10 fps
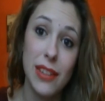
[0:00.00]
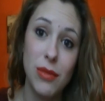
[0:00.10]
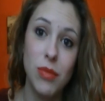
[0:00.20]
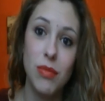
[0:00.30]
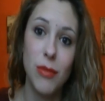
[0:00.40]

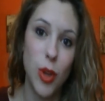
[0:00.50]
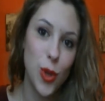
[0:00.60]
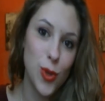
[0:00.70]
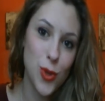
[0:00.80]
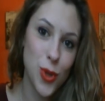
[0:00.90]
Mm,
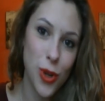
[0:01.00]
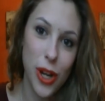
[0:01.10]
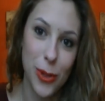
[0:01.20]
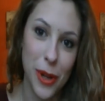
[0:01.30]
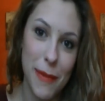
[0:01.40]
io non sono
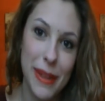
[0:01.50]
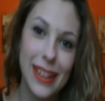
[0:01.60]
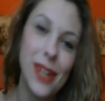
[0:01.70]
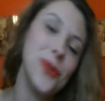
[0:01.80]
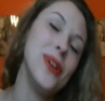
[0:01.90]

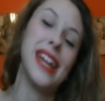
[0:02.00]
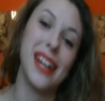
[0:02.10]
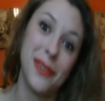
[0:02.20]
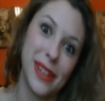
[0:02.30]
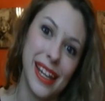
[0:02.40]
naturalmente
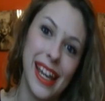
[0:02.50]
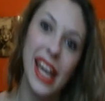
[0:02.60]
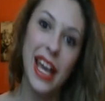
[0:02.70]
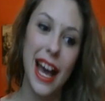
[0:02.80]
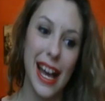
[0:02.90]
l'unica
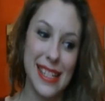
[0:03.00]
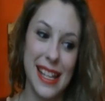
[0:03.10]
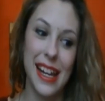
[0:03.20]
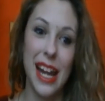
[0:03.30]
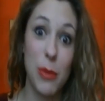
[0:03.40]
perché a
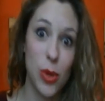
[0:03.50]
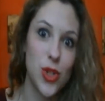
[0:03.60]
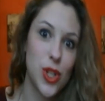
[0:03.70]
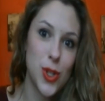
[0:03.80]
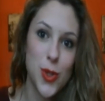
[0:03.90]
Sanremo
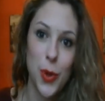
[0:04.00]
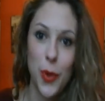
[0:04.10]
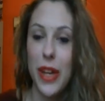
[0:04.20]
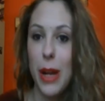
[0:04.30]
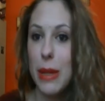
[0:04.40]
ce ne
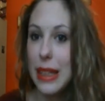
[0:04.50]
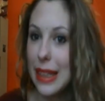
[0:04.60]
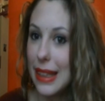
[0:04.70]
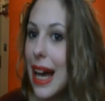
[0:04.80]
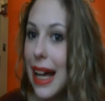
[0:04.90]
sono
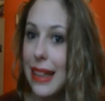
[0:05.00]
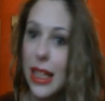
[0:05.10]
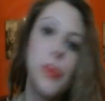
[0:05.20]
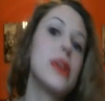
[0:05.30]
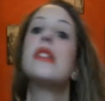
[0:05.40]
veramente
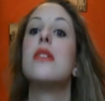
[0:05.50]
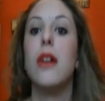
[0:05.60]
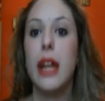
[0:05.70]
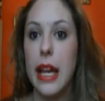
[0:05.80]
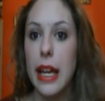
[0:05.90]
tante
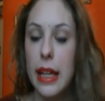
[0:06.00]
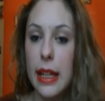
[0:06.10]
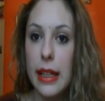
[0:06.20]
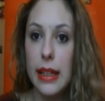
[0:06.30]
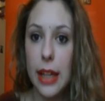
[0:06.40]
persone
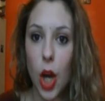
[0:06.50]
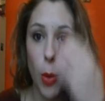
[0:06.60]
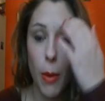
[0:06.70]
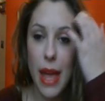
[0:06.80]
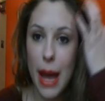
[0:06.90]
eh,
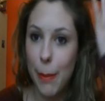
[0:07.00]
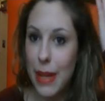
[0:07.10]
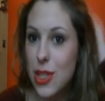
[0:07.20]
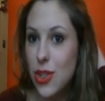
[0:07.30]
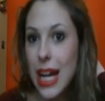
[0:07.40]
come me
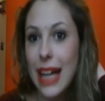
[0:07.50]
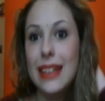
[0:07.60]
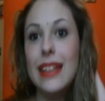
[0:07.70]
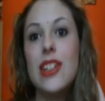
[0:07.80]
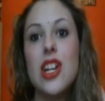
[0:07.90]

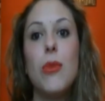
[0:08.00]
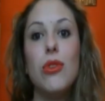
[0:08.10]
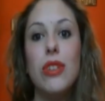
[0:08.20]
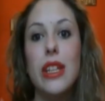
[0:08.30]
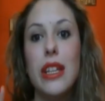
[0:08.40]
appassionate,
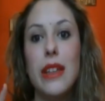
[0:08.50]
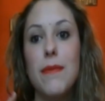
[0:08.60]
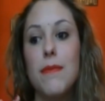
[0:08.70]
diciamo, di